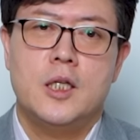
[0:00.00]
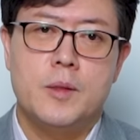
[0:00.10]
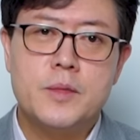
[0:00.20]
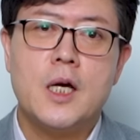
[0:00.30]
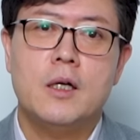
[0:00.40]

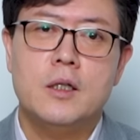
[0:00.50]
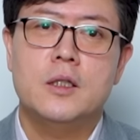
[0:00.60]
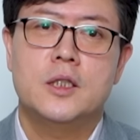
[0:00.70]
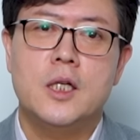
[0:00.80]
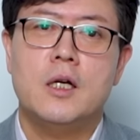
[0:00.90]

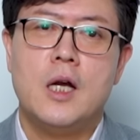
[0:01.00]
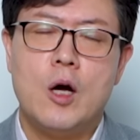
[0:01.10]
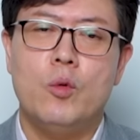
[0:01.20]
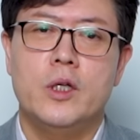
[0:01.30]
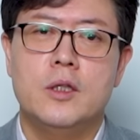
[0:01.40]
임상을 진행을
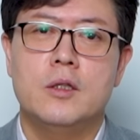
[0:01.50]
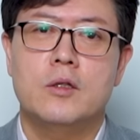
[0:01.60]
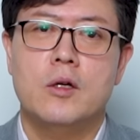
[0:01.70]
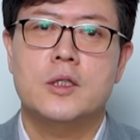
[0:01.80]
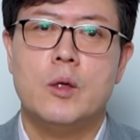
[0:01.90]
하고 있는
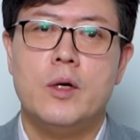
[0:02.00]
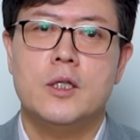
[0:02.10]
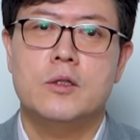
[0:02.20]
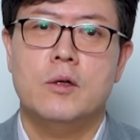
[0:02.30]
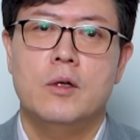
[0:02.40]
그런
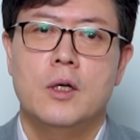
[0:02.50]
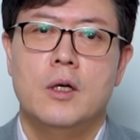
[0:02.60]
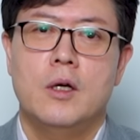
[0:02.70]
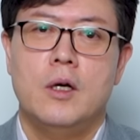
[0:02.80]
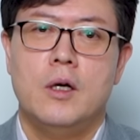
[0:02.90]
상황이죠.
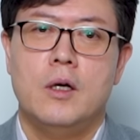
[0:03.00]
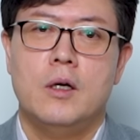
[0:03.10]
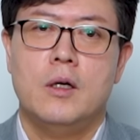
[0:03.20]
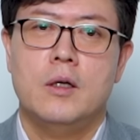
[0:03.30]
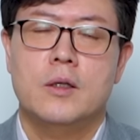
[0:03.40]

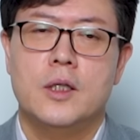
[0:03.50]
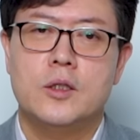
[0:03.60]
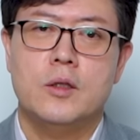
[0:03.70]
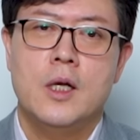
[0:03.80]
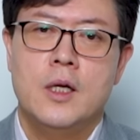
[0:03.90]

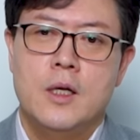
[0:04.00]
그래서